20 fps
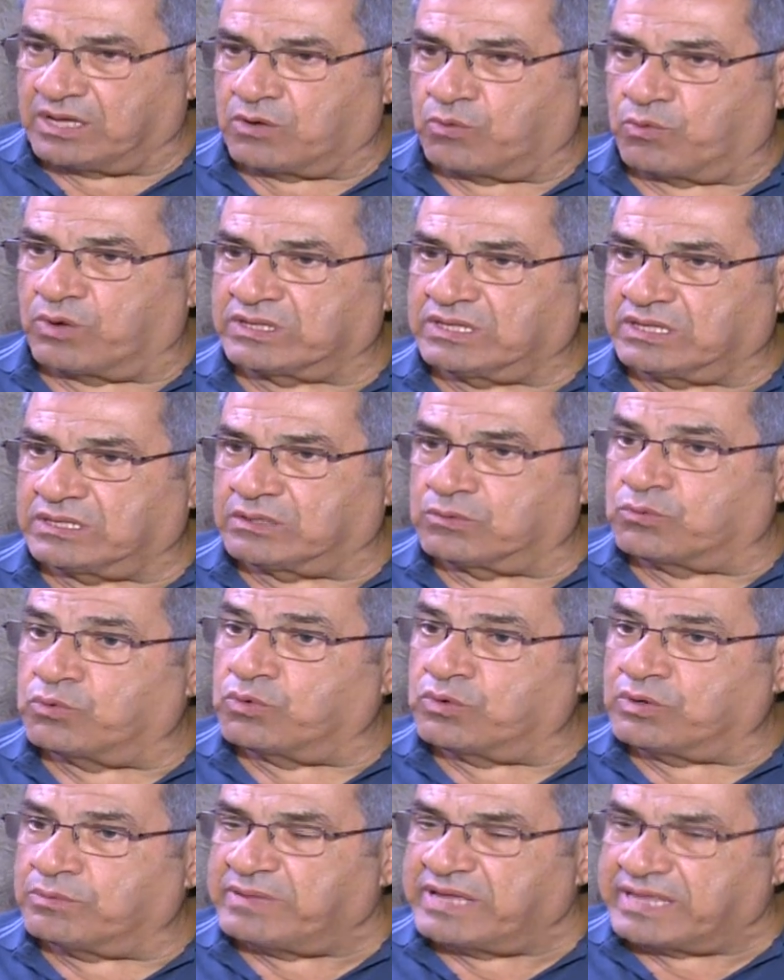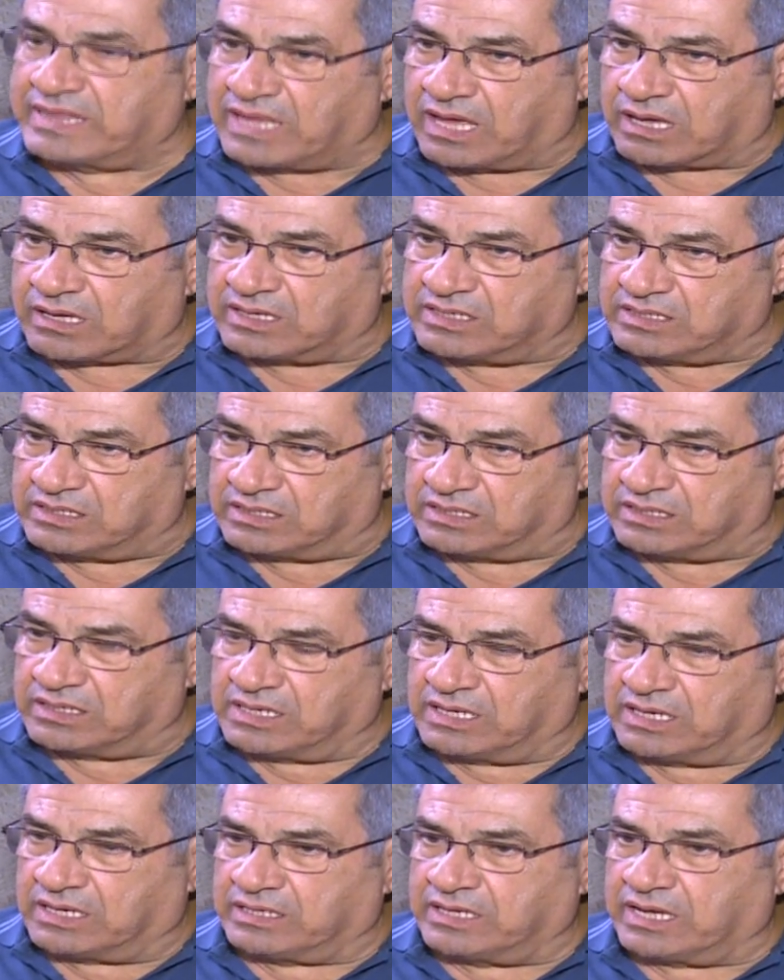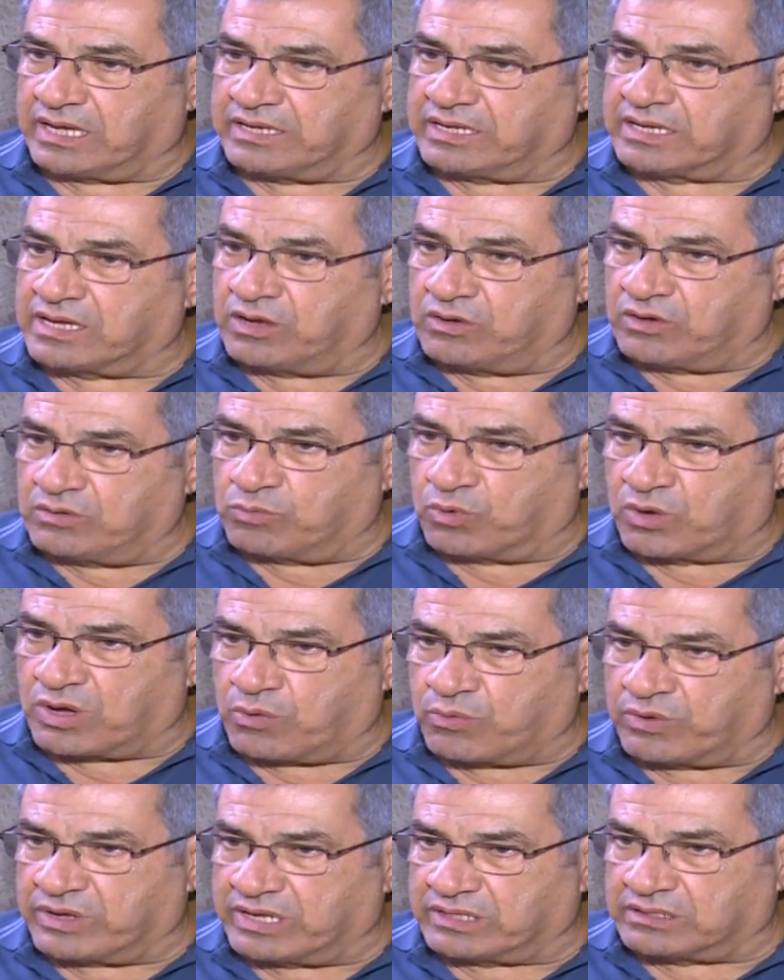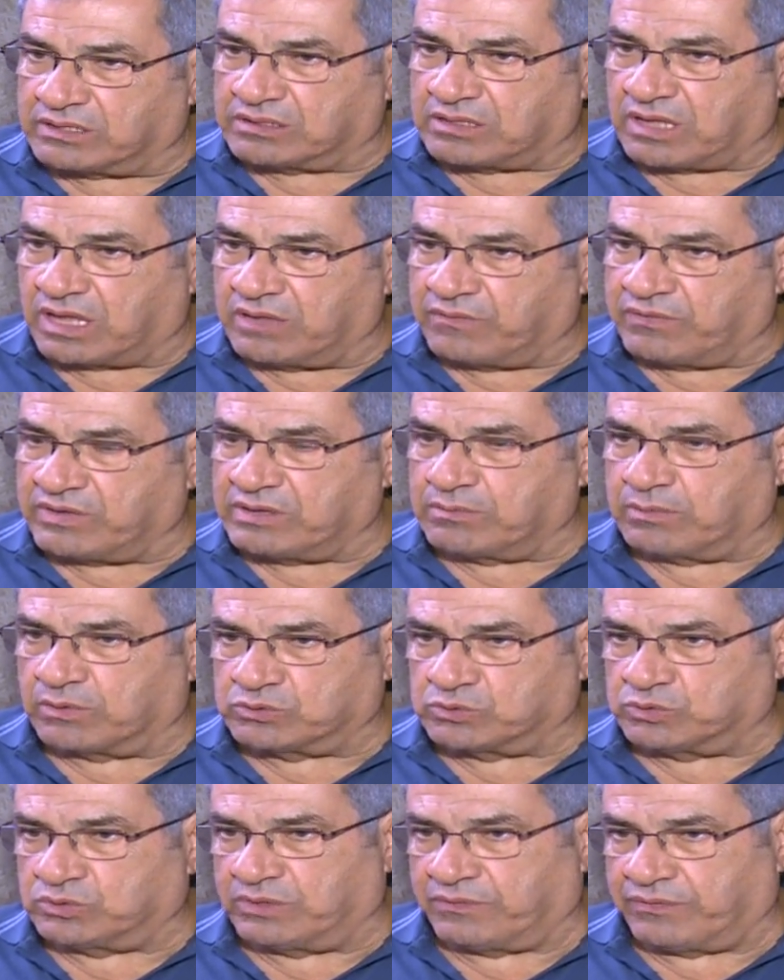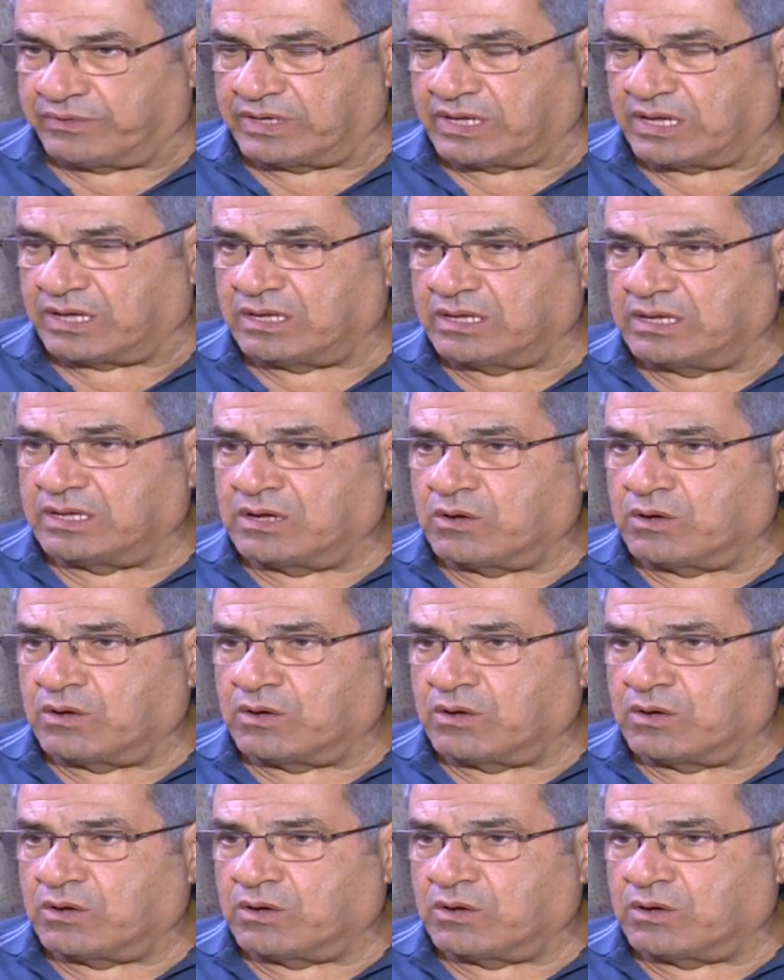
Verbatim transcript: وتكون ميثاقيه يعني كل المكونات الطائفيه موجوده فيها